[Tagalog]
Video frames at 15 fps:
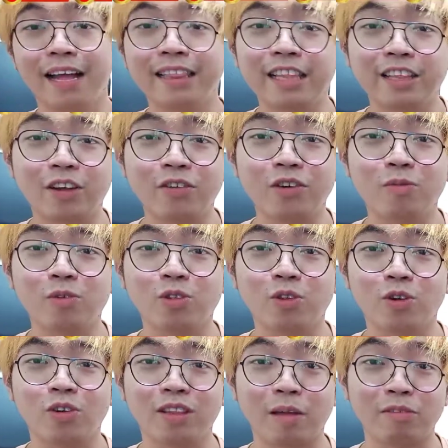ganda daw ng
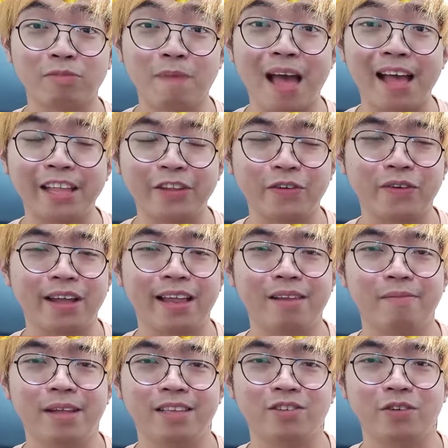motor ko tapos pangit yung
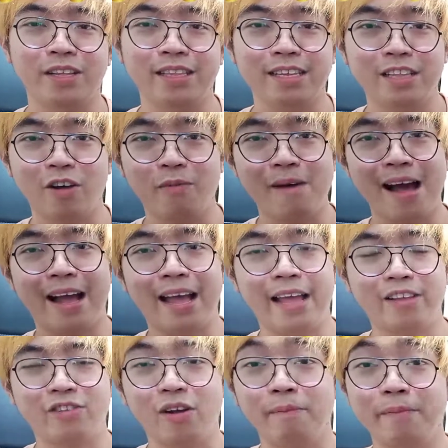helmet so hindi daw
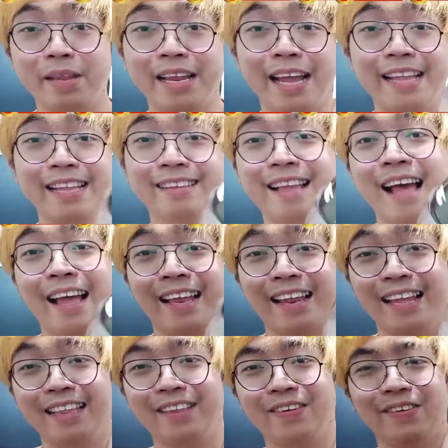bagay. So ang binigay niya sa akin
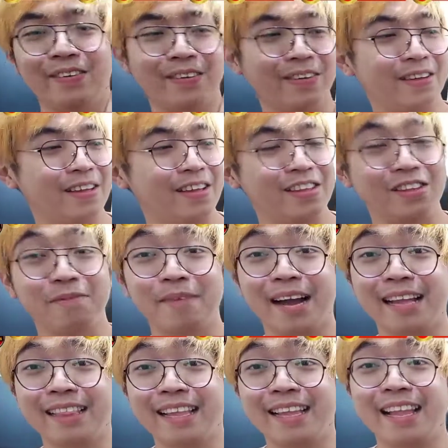ito, yung
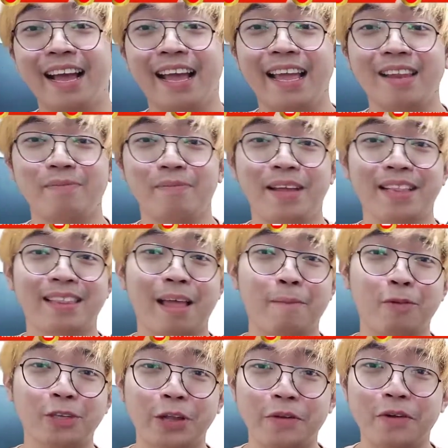maganda niyang helmet
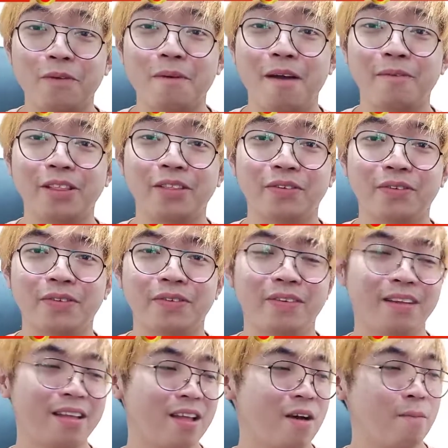tapos siya yung gumamit nung
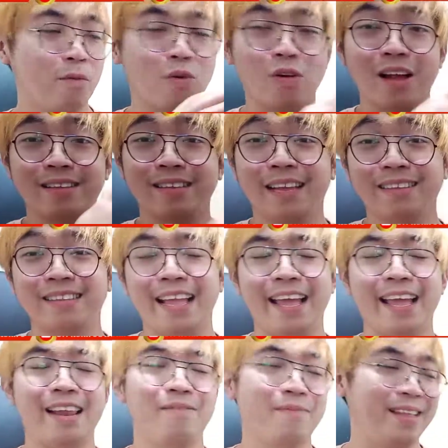puro gas-gas na
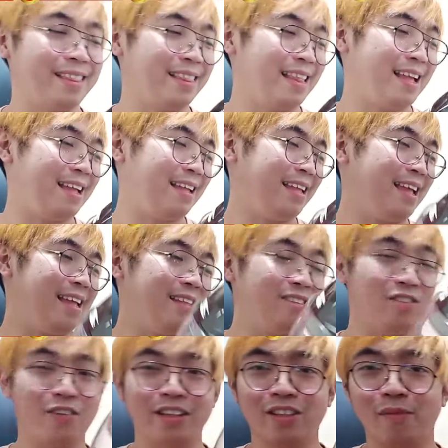helmet na. Yan.
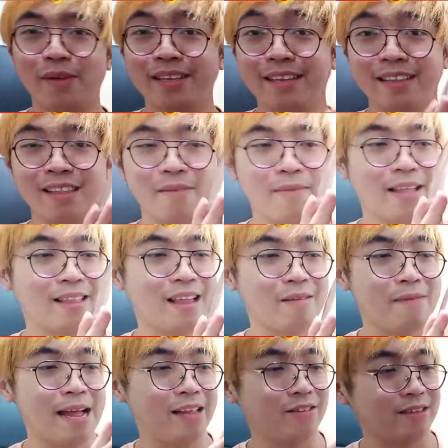So ito may sentimental
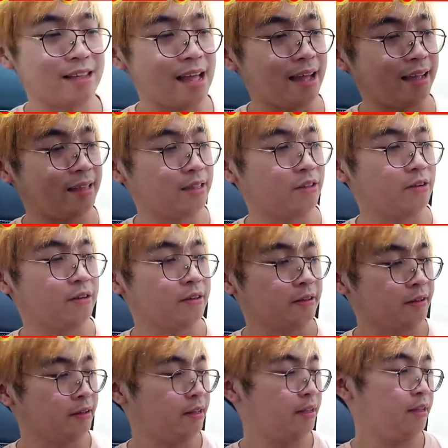value sa akin to.
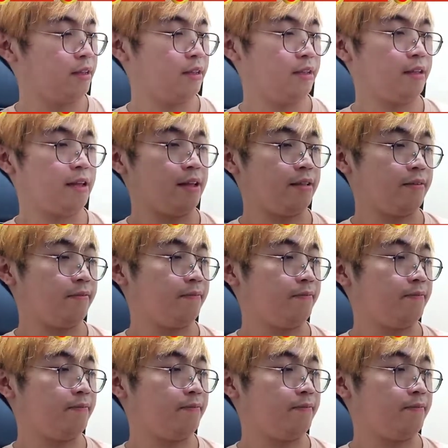Yan.